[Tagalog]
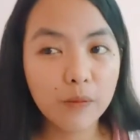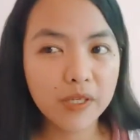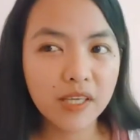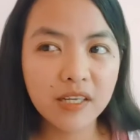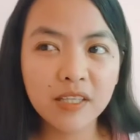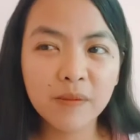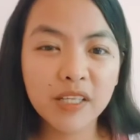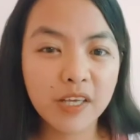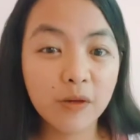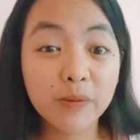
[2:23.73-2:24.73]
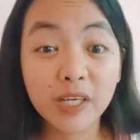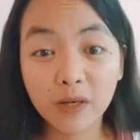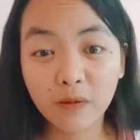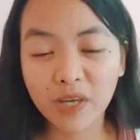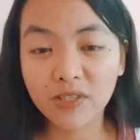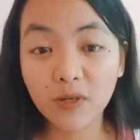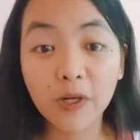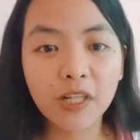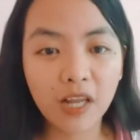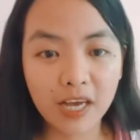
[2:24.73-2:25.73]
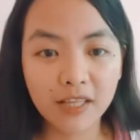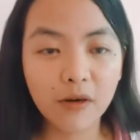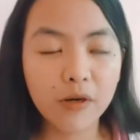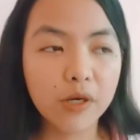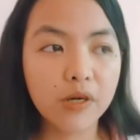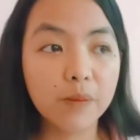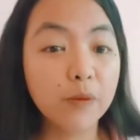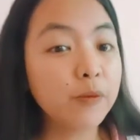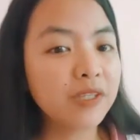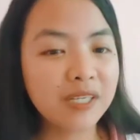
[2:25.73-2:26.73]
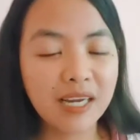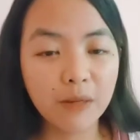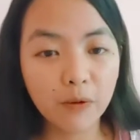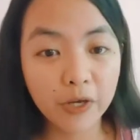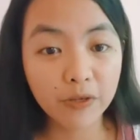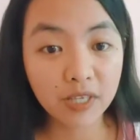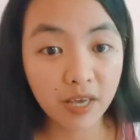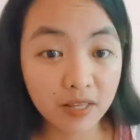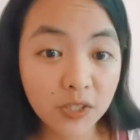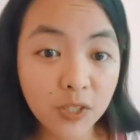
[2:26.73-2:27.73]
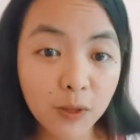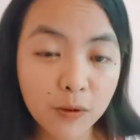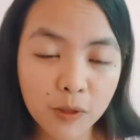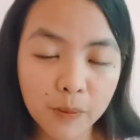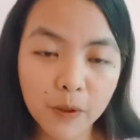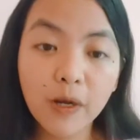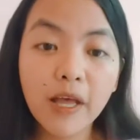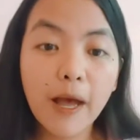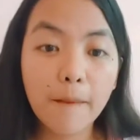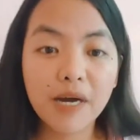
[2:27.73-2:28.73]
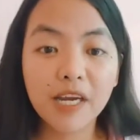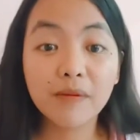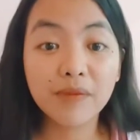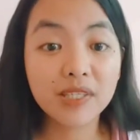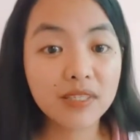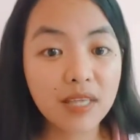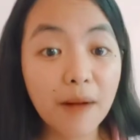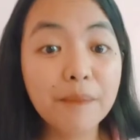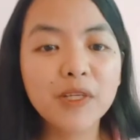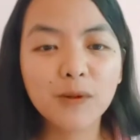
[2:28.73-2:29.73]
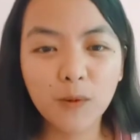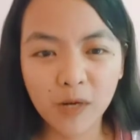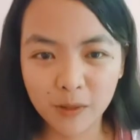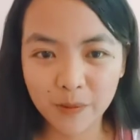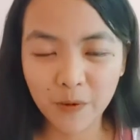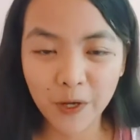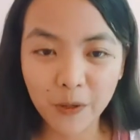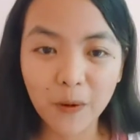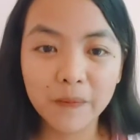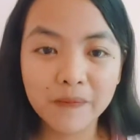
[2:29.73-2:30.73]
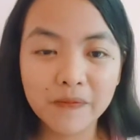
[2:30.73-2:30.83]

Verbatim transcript: pwede rin naman kayong mag-request online or pumunta na lang po kayo sa LGU nyo po para mas matulungan po kayo.